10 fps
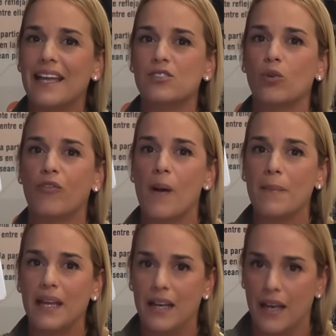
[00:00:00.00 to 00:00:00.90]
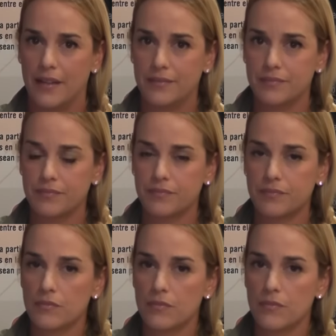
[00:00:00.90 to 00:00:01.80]
de su familia.
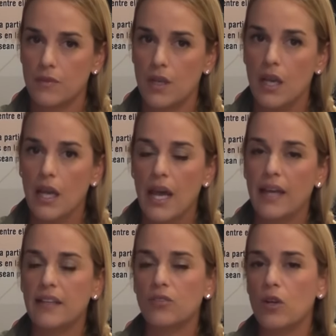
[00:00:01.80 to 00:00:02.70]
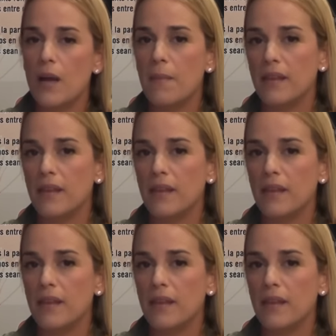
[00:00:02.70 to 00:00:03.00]
Estas son las